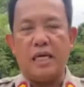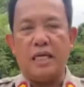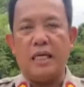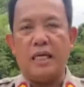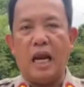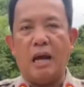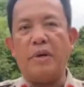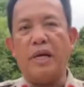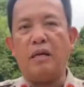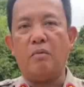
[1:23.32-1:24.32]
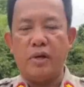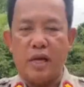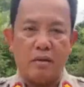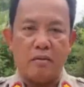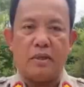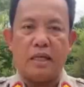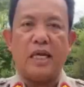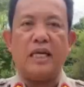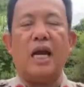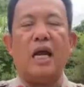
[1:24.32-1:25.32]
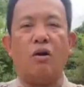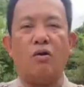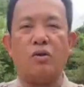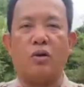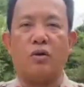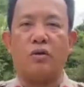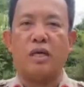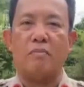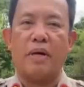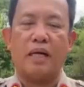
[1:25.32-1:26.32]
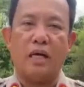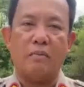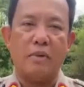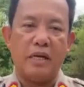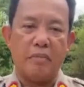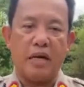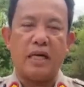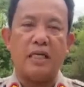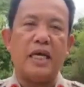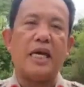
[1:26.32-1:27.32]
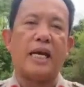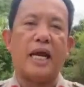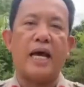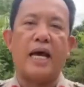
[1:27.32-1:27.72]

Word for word: menjadi labil kemudian terjadilah longsor sampai ke menimpa ke jalan